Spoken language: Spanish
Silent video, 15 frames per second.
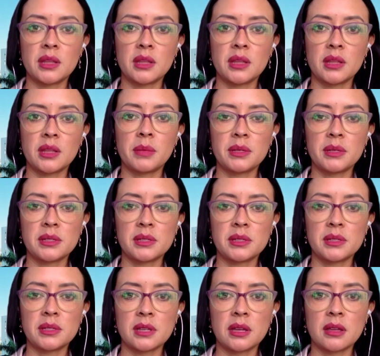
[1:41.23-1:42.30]
Antes de
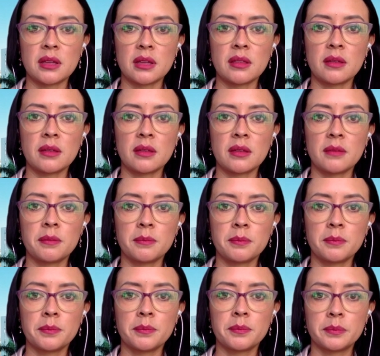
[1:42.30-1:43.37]
hablar de esas dos
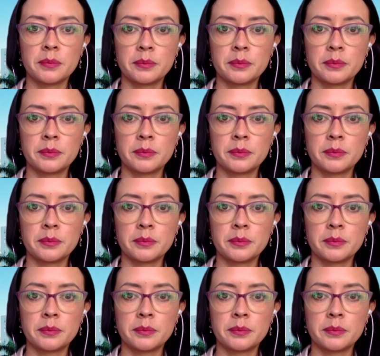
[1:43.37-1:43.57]
cosas, de los